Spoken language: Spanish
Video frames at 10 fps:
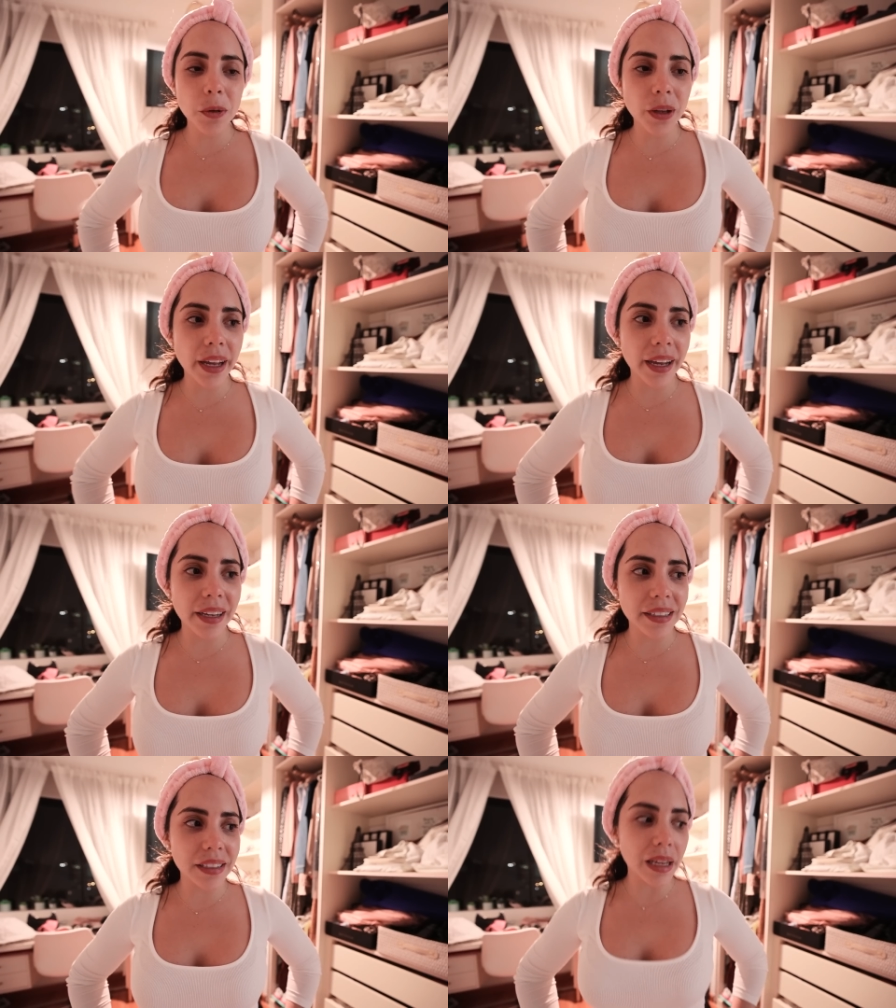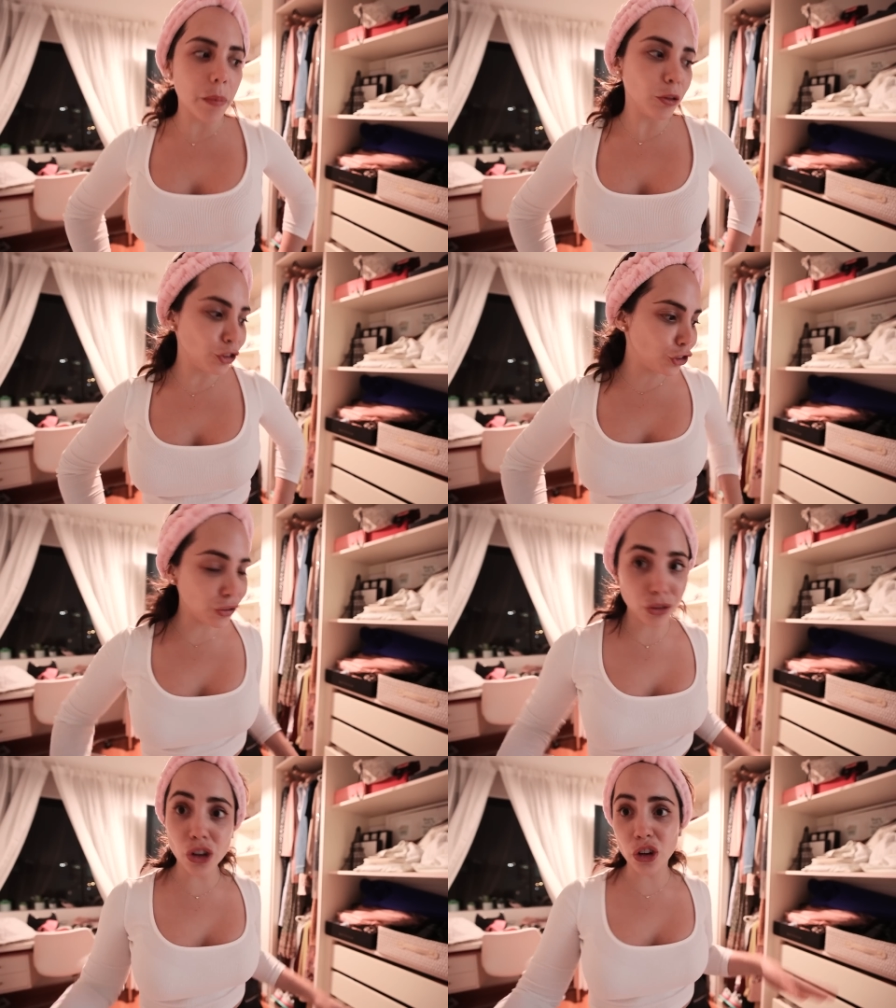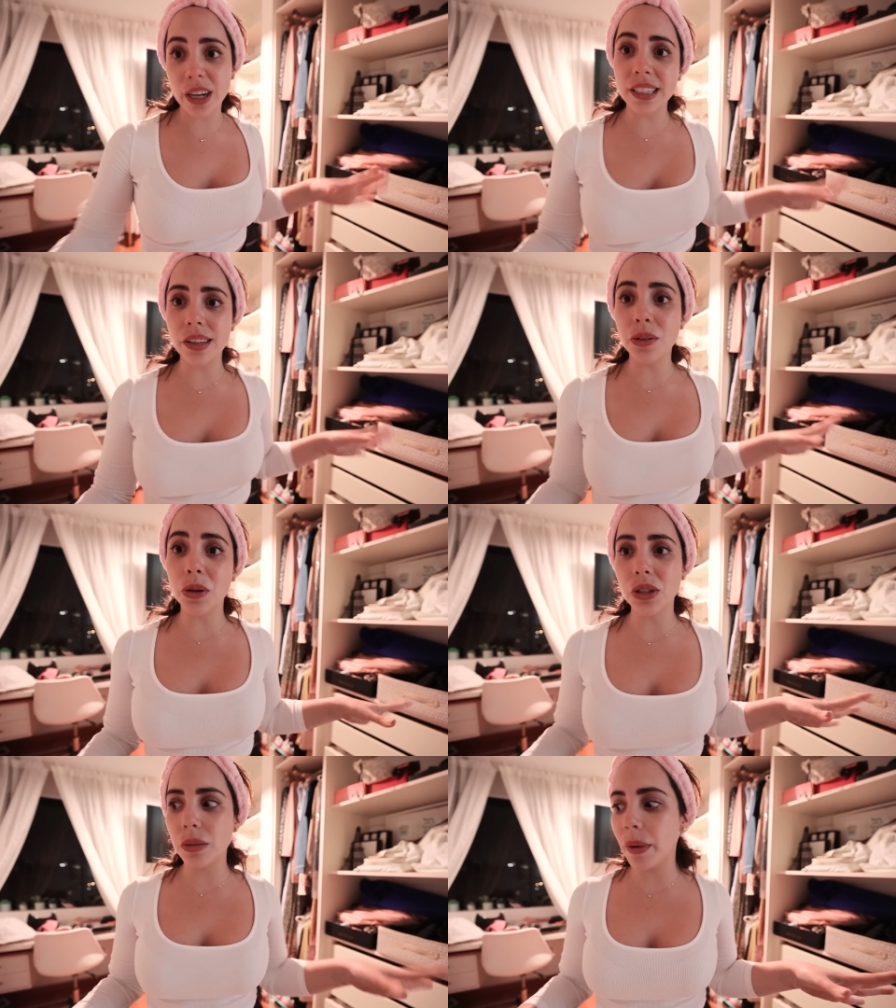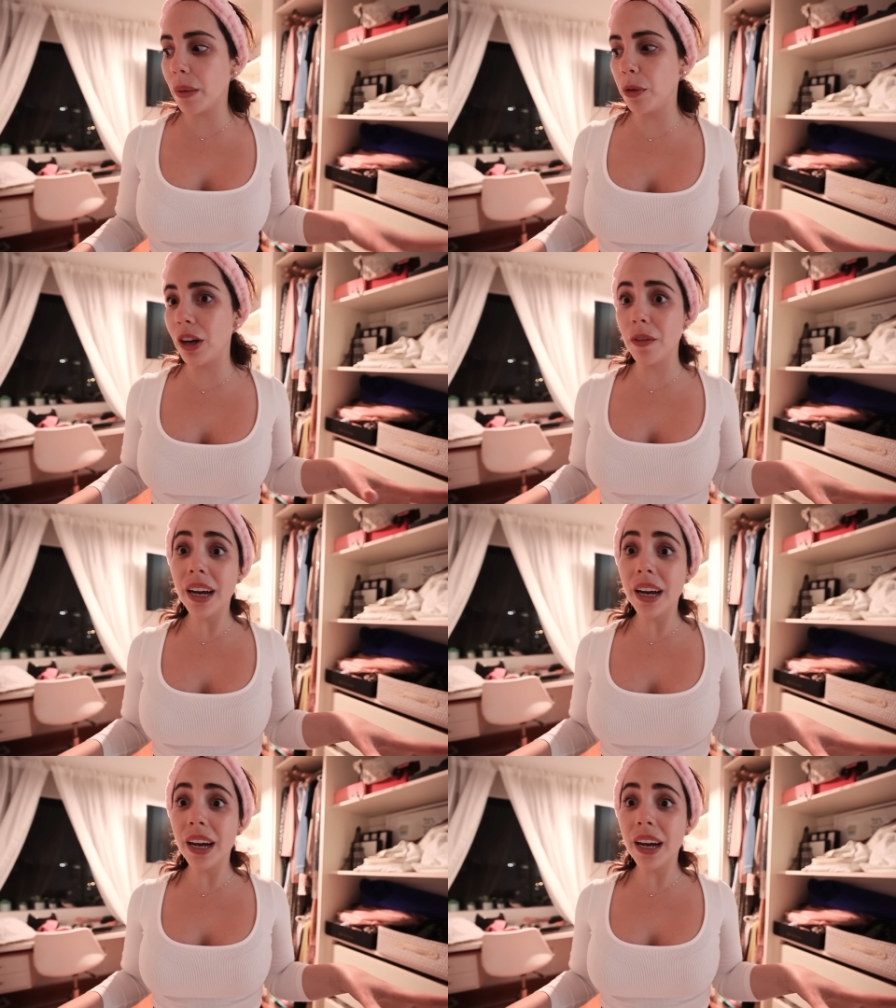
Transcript: porque estamos organizando cosas para poder